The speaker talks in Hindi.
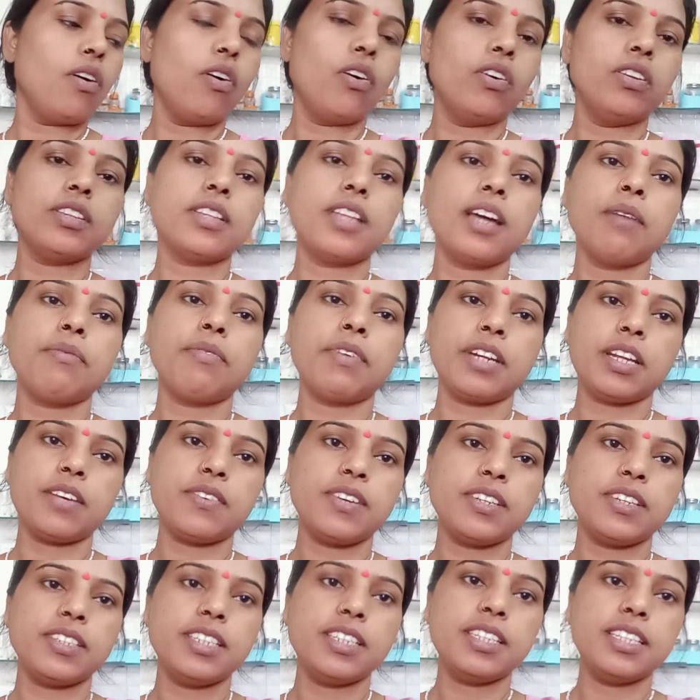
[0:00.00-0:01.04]
ऑन था
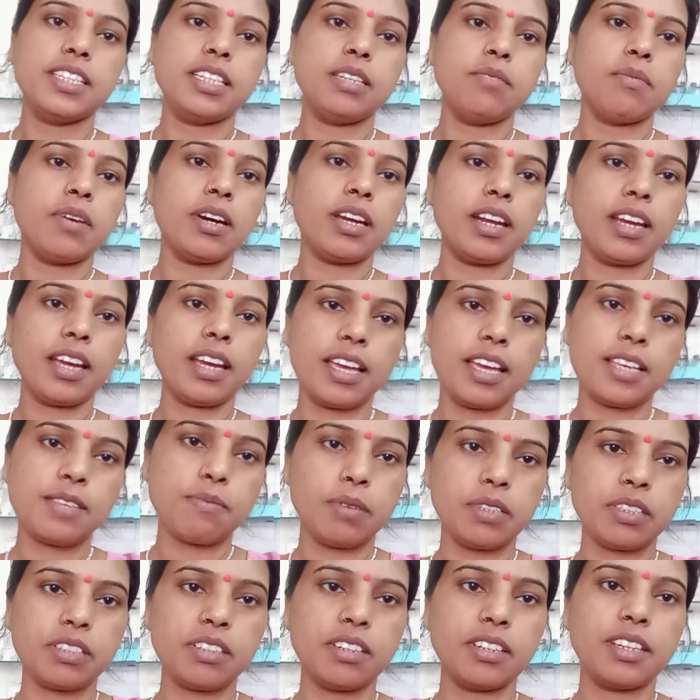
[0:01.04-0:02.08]
फटाफट से सीटी मारा गैस
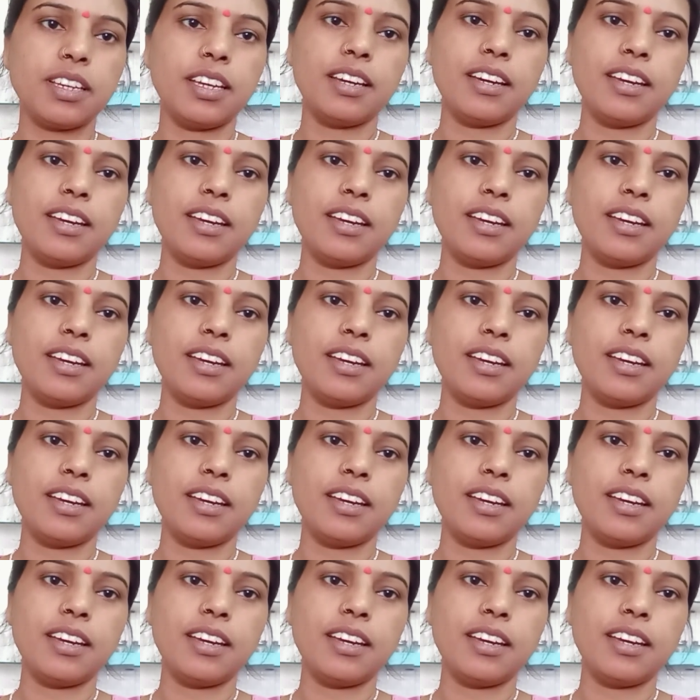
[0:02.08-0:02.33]
बंद करके